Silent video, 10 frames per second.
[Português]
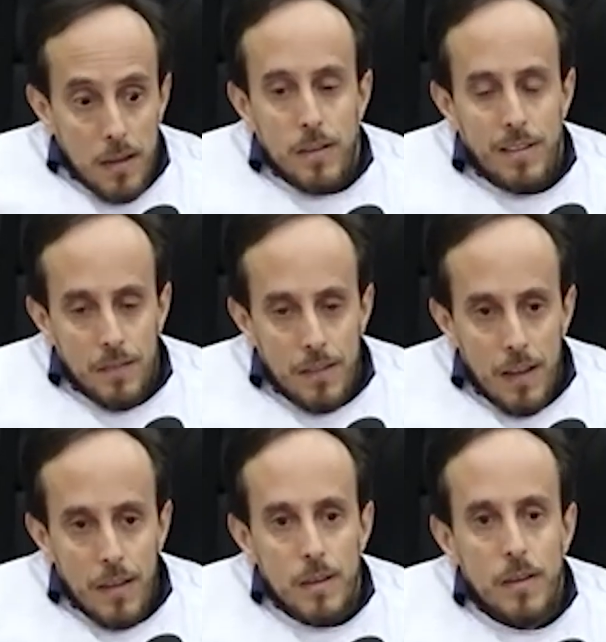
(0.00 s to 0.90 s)
você
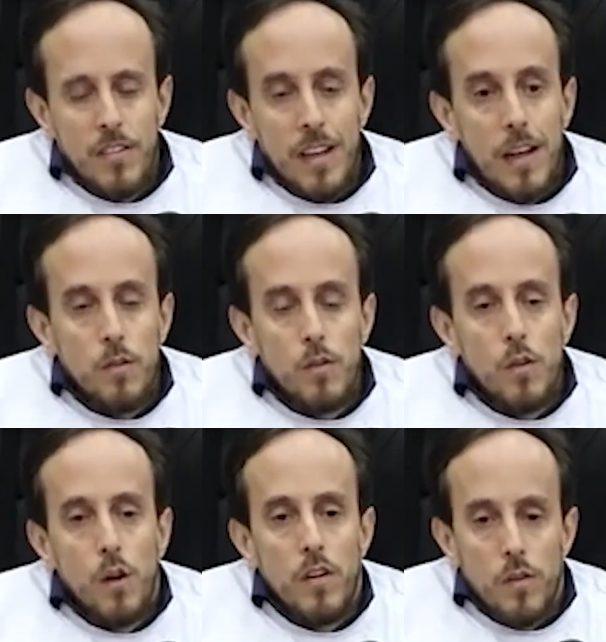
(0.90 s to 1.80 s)
tem estados do
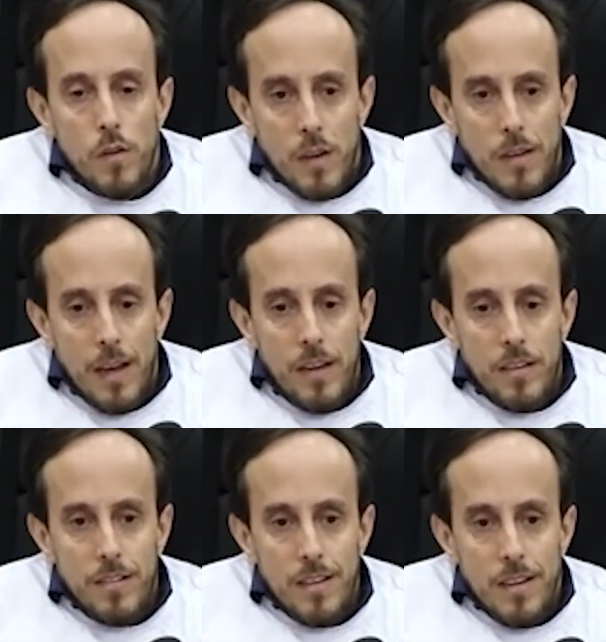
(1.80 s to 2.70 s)
norte e do
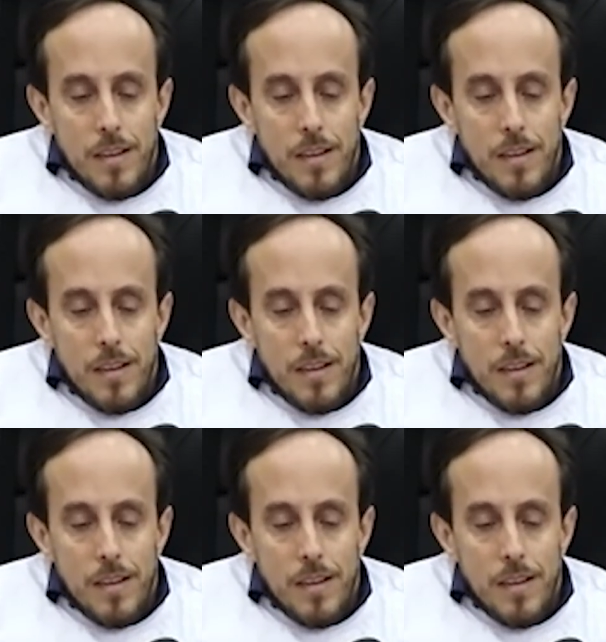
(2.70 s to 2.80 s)
nordeste